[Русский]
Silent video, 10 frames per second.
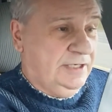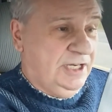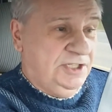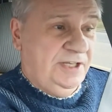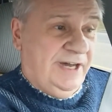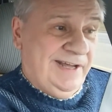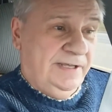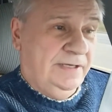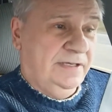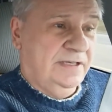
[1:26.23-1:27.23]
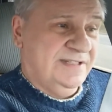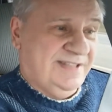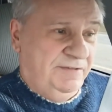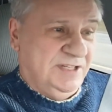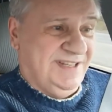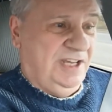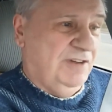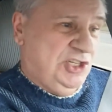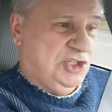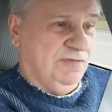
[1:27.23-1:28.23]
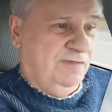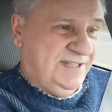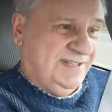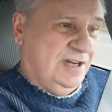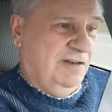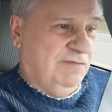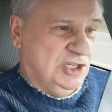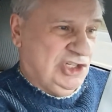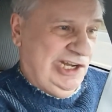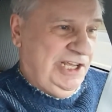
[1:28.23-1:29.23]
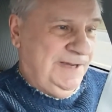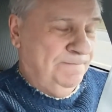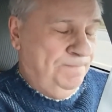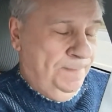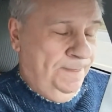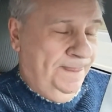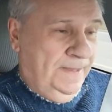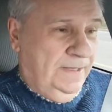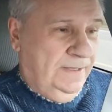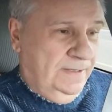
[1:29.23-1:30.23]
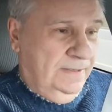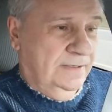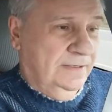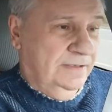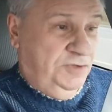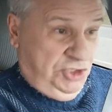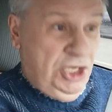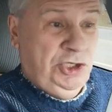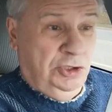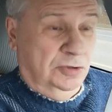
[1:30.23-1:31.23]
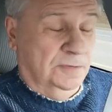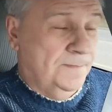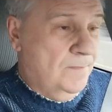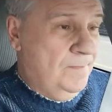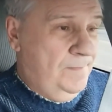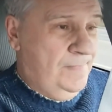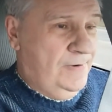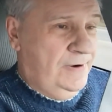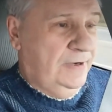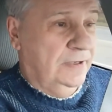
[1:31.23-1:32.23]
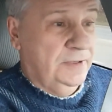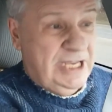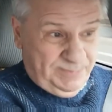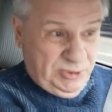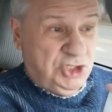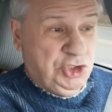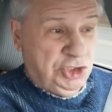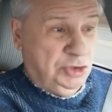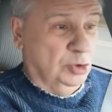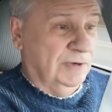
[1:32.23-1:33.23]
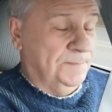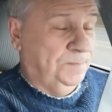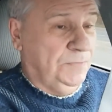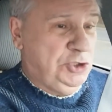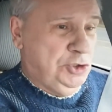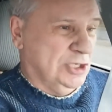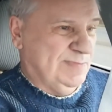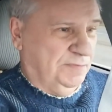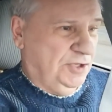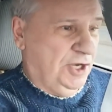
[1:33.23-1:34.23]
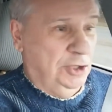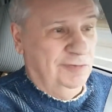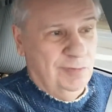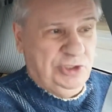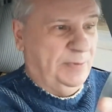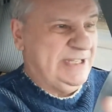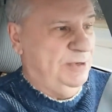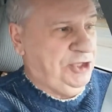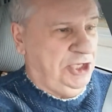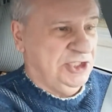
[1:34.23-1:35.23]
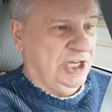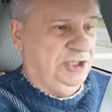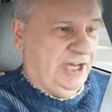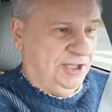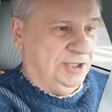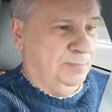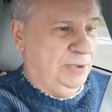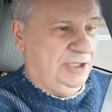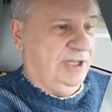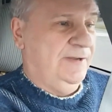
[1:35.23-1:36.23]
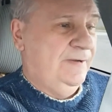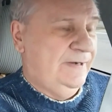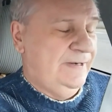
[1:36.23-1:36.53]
Когда советские войска вошли в Чехию, я с 56-го, еще раз повторяю, но ну, вы можете посмотреть, когда это было,